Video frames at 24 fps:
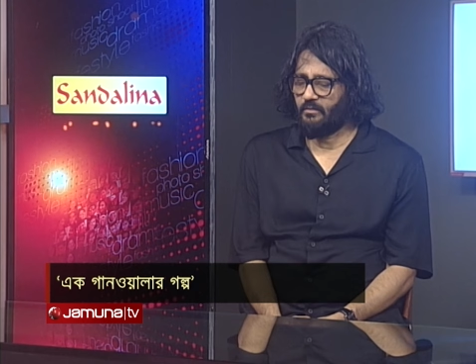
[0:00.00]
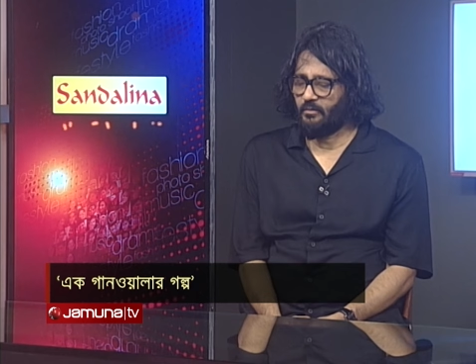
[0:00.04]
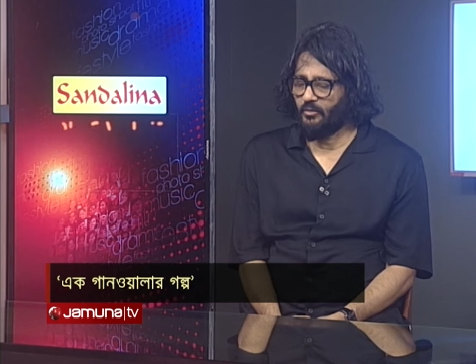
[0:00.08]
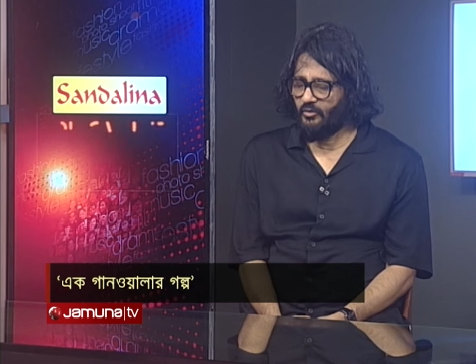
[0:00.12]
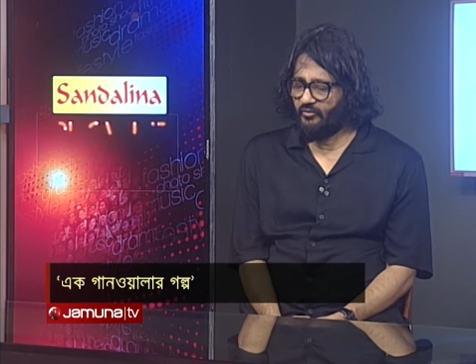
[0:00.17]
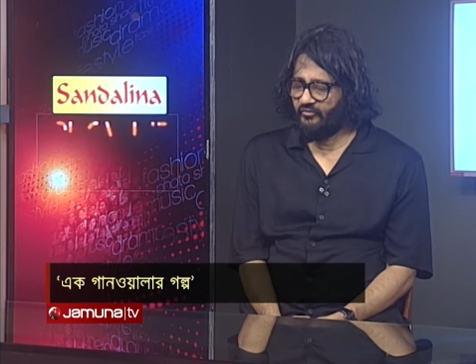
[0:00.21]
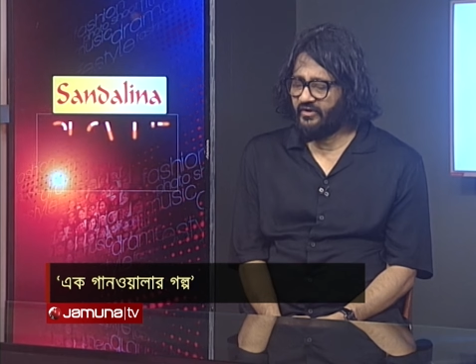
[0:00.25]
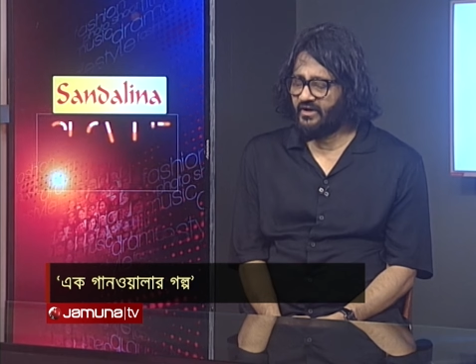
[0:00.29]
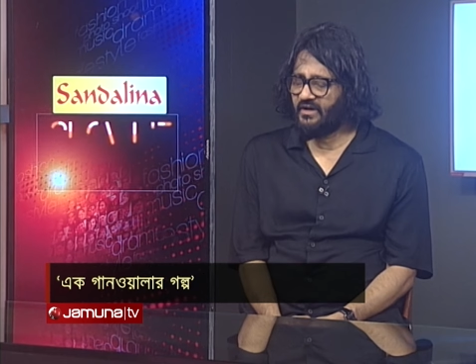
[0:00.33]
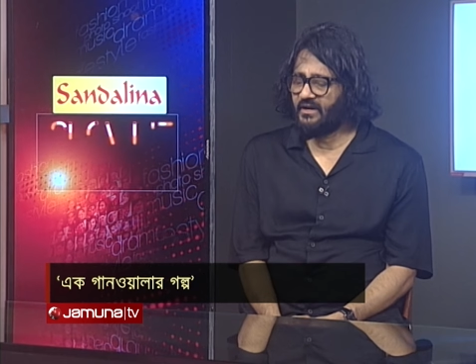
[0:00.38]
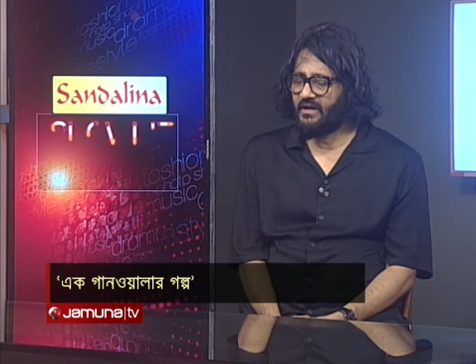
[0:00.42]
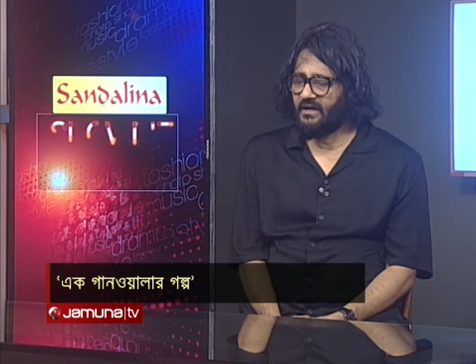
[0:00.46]

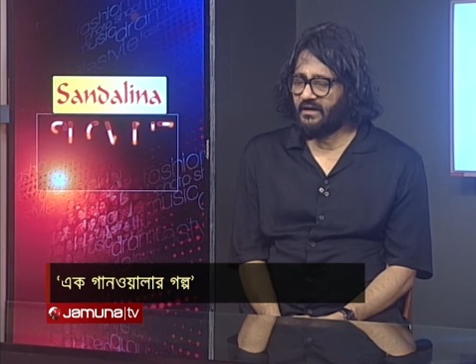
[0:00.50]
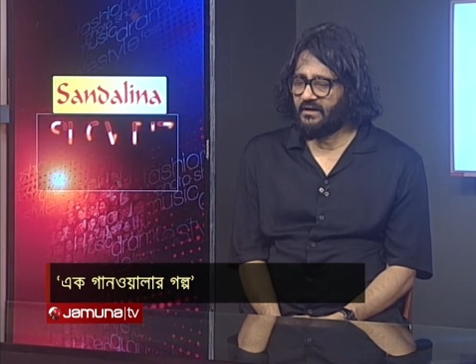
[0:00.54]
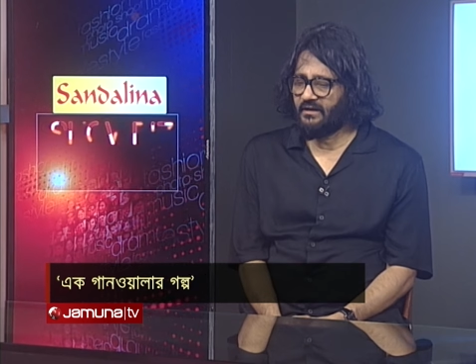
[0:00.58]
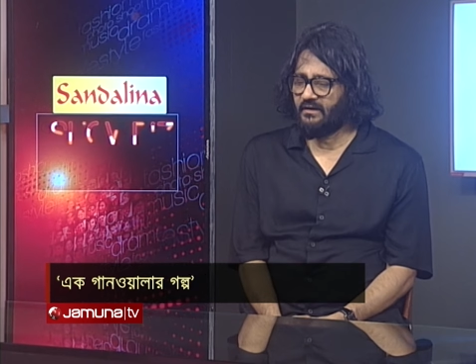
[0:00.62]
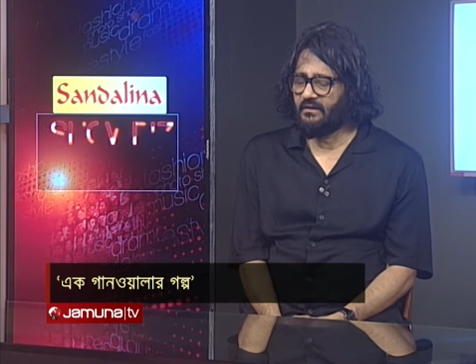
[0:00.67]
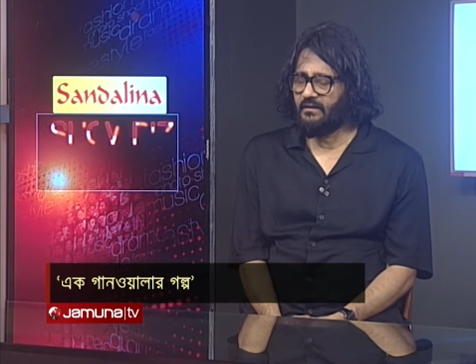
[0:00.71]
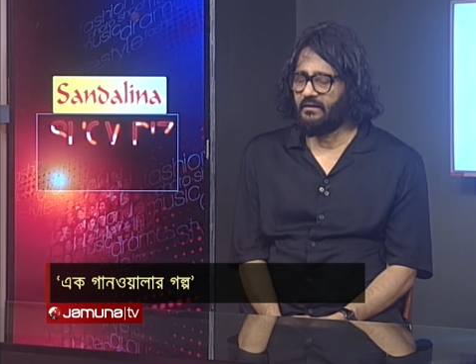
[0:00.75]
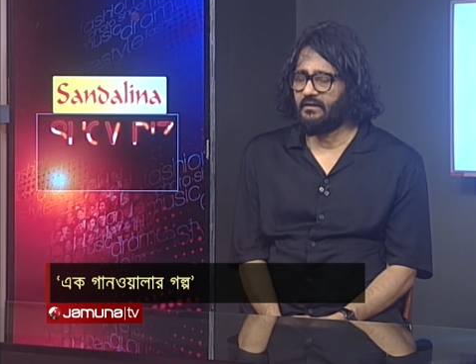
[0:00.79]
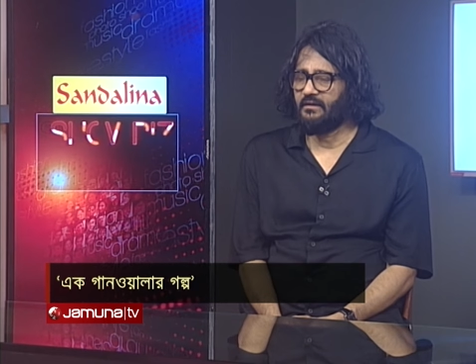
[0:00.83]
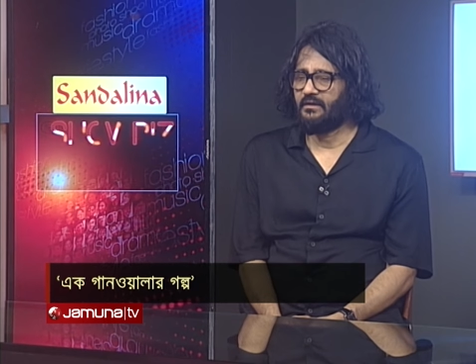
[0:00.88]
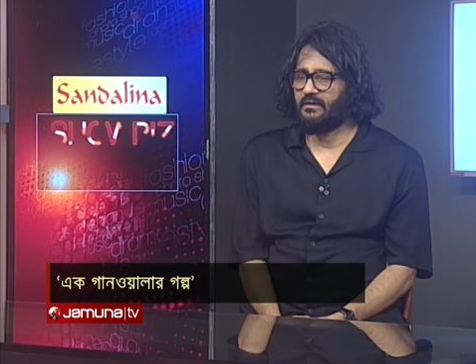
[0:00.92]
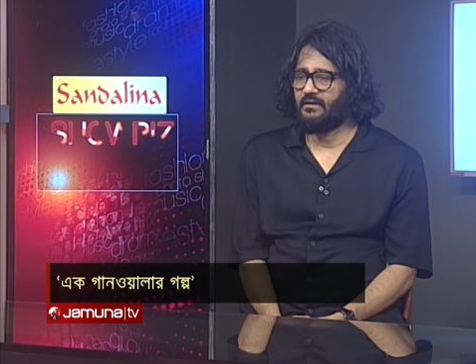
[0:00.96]
মুভির গান
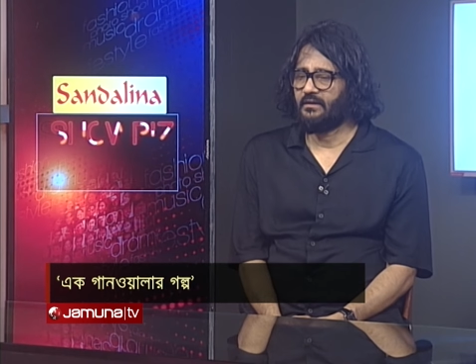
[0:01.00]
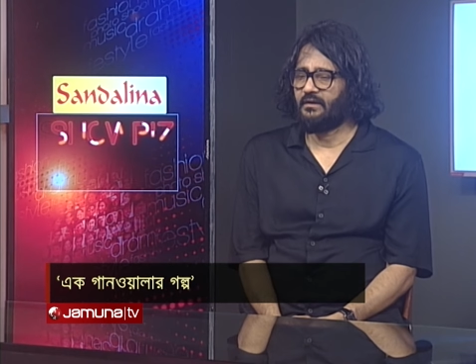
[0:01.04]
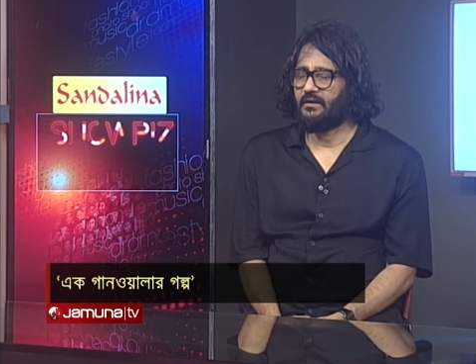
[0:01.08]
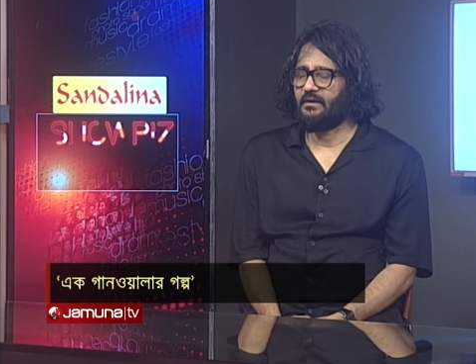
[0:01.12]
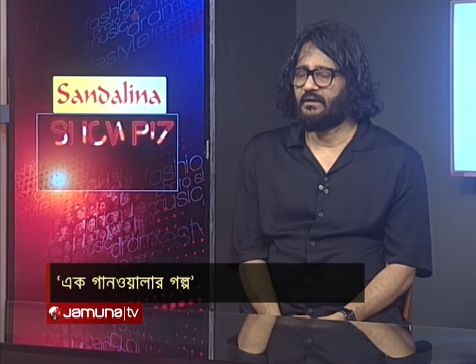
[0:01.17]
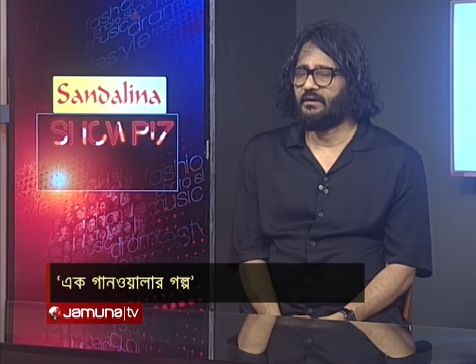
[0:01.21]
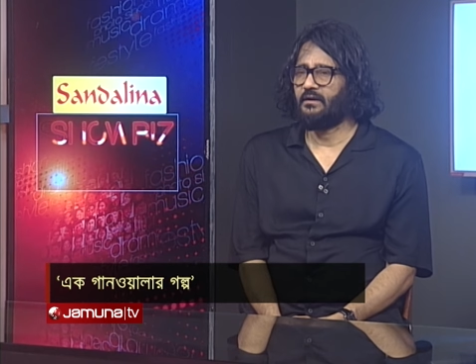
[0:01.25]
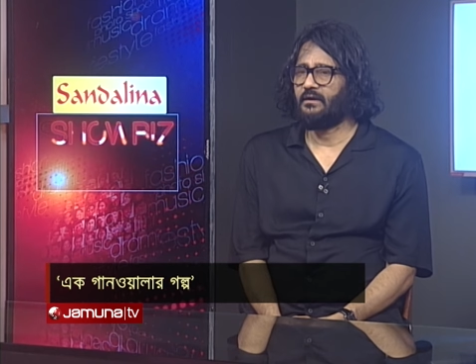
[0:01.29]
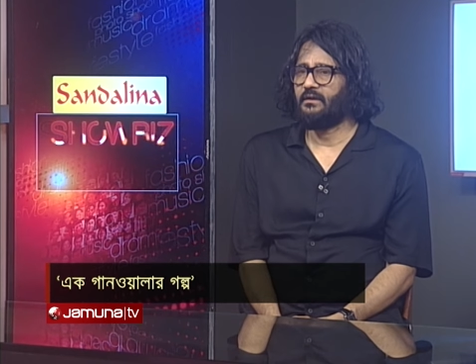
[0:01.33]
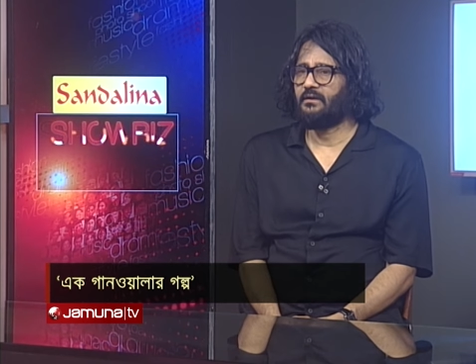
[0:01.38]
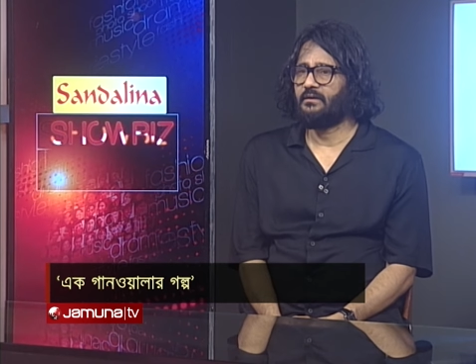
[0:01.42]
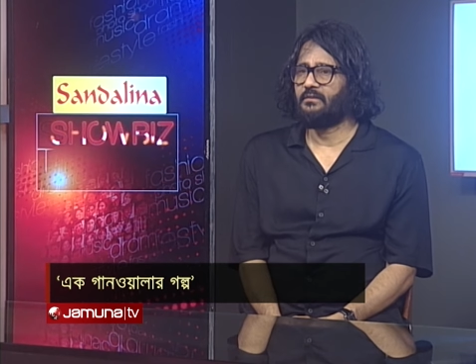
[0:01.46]

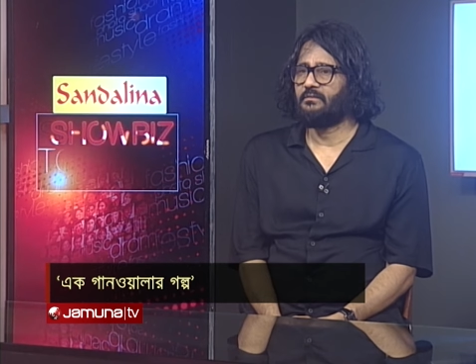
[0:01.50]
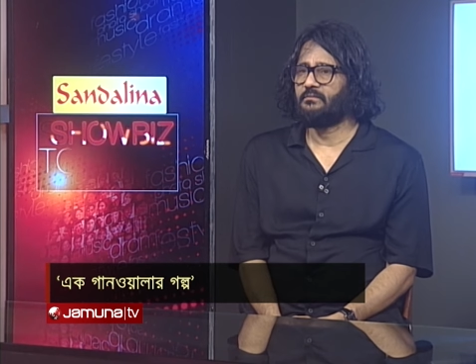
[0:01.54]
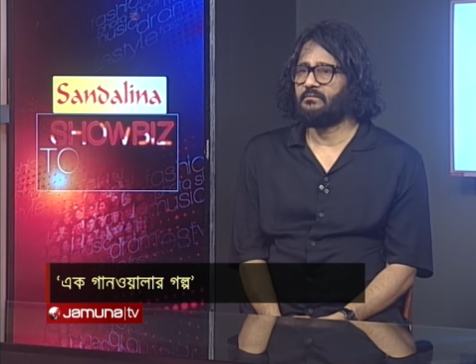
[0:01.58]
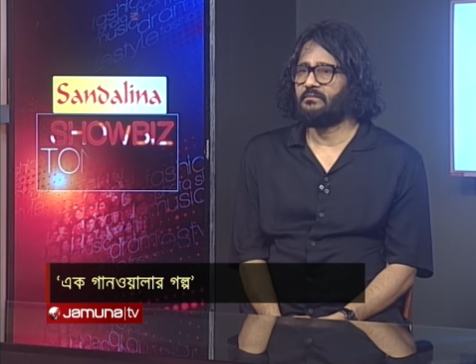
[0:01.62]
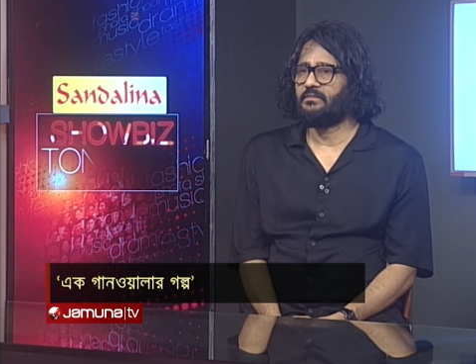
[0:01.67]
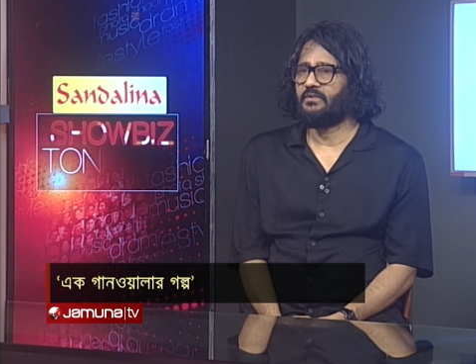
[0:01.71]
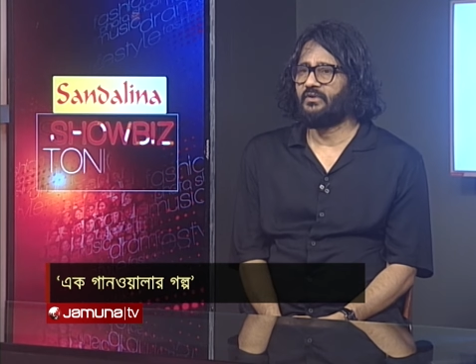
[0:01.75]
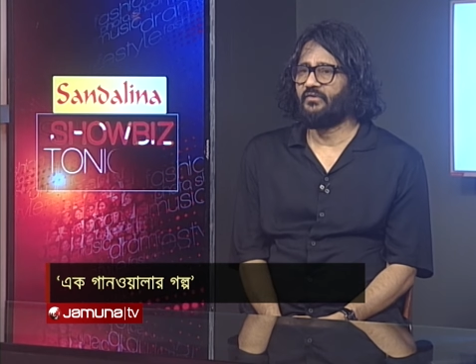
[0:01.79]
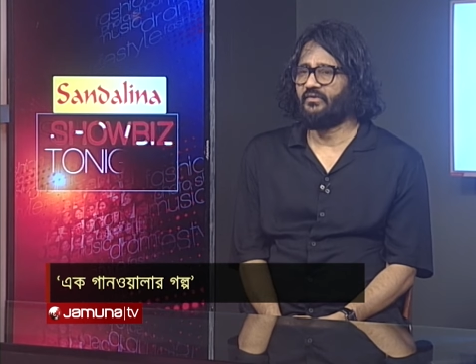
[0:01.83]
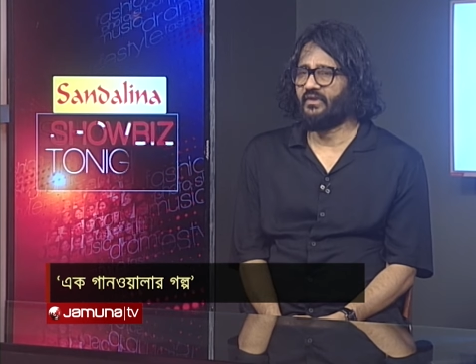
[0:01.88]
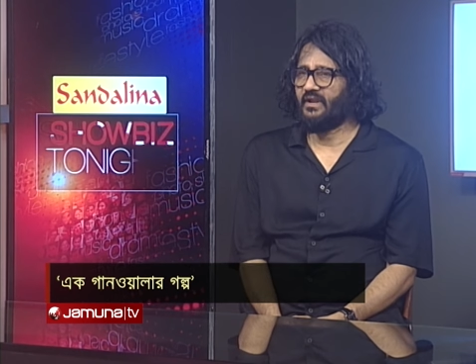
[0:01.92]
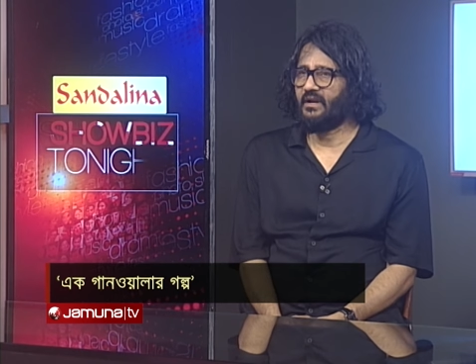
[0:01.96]

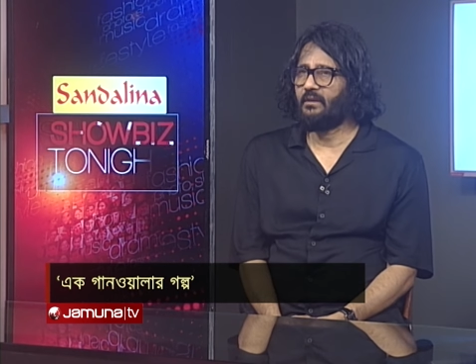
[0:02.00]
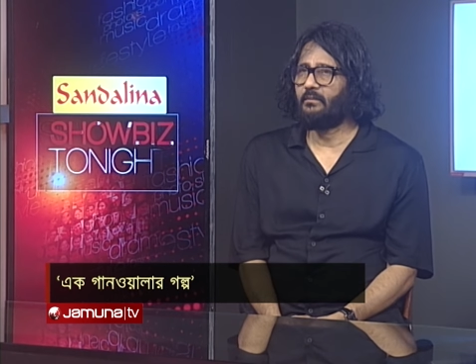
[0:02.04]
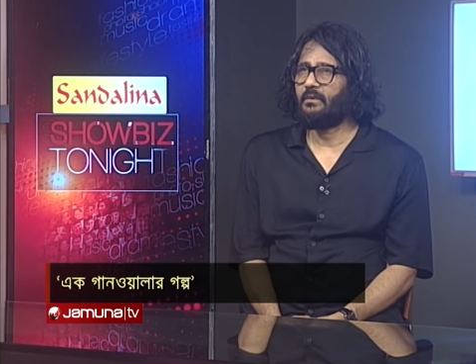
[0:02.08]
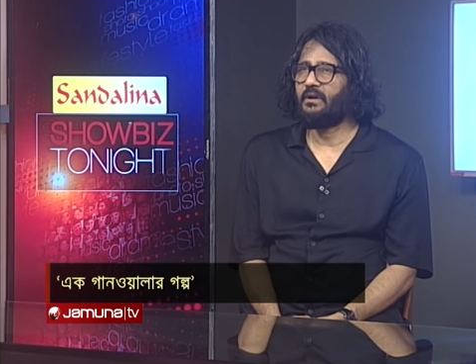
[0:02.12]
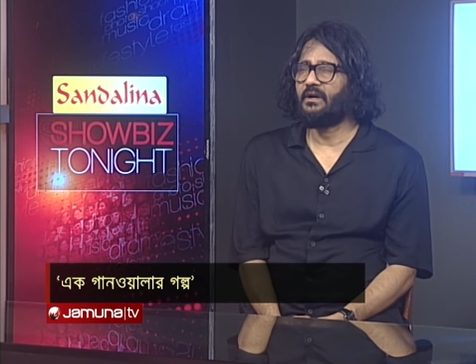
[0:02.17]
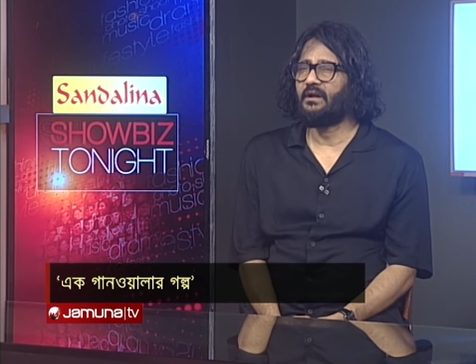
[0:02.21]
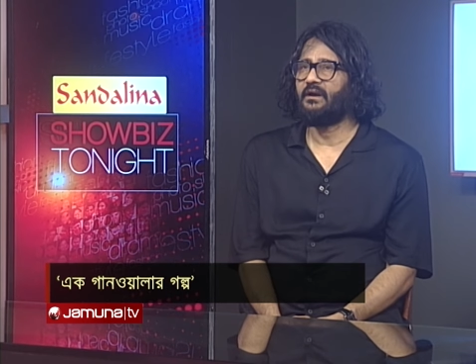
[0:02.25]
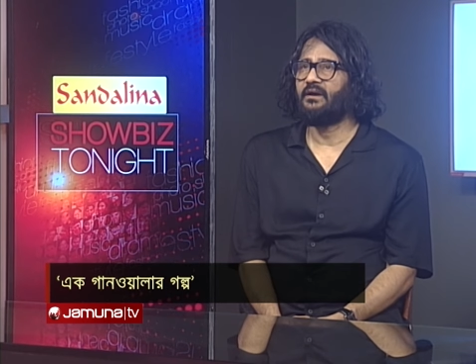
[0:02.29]
সিনেমার